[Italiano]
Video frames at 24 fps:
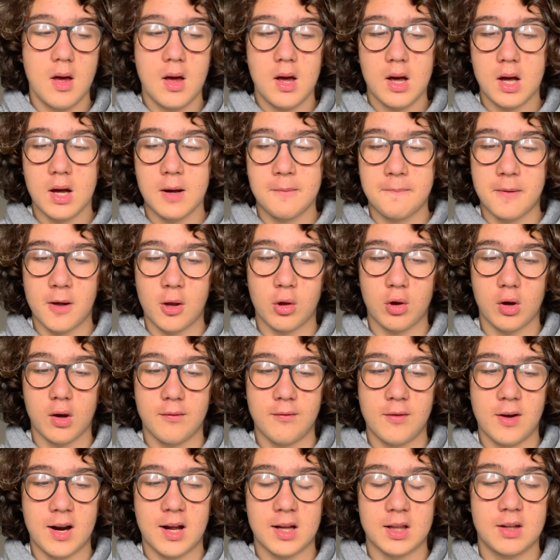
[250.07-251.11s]
e penso che
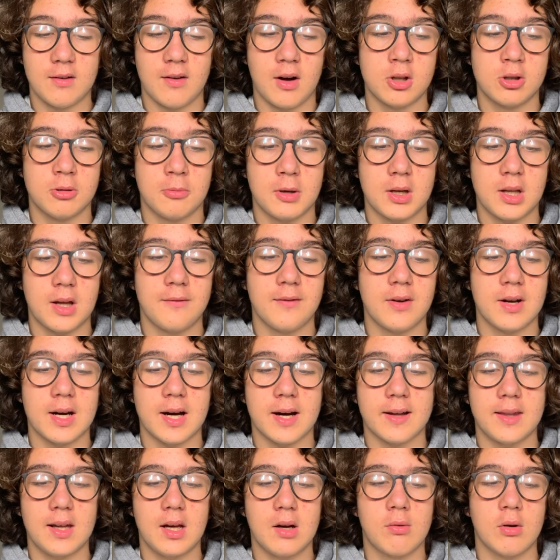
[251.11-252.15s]
verrà attivato poi da
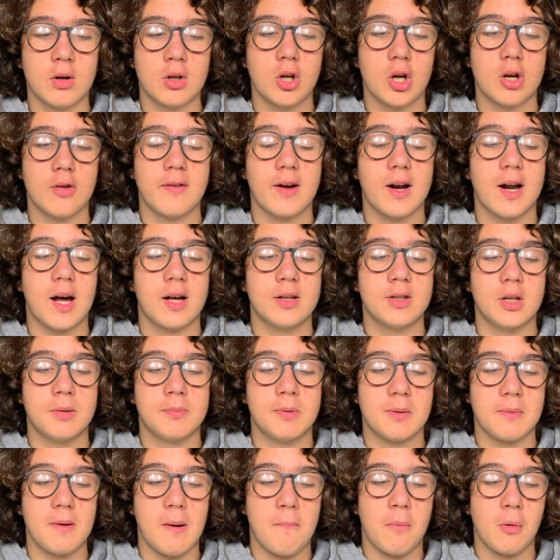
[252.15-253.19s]
venerdì quando arriveranno i
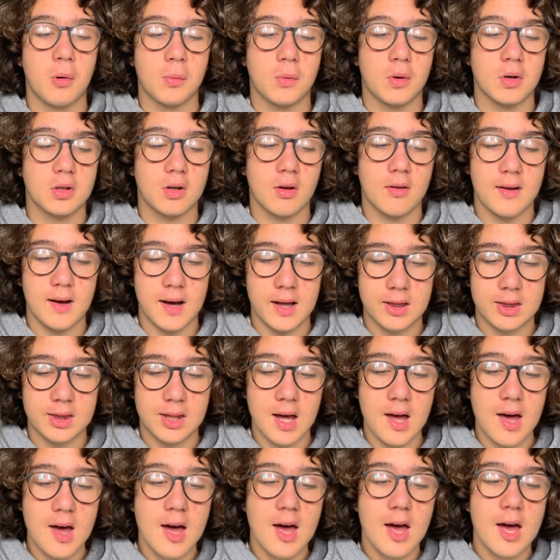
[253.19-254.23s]
primi Apple Watch
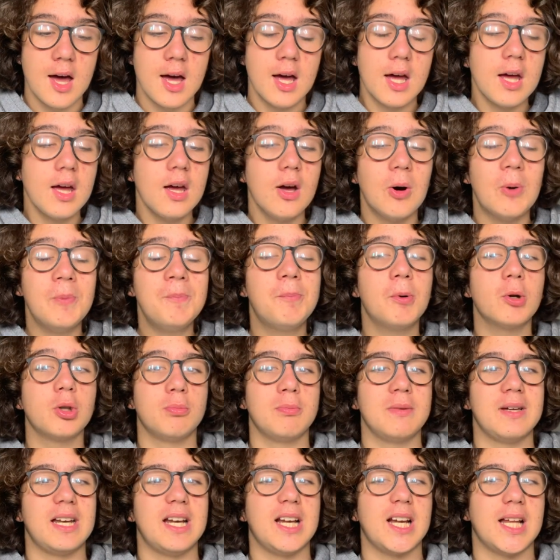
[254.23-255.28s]
7, e un pod
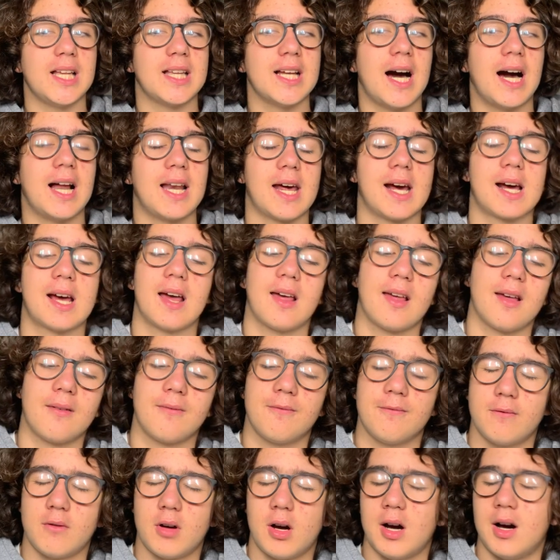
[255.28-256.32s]
mini in Italia,
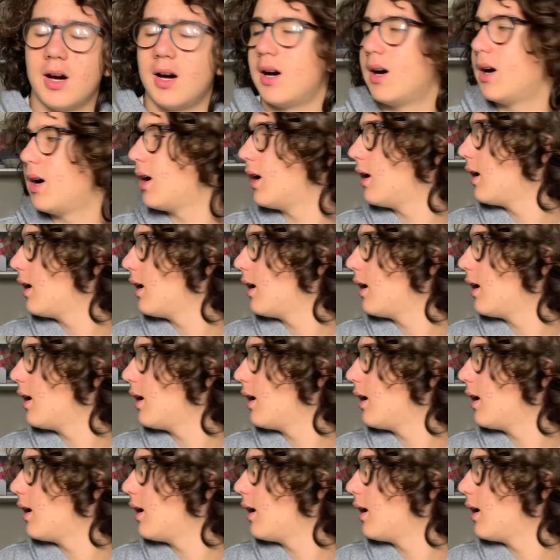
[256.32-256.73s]
che... Ah,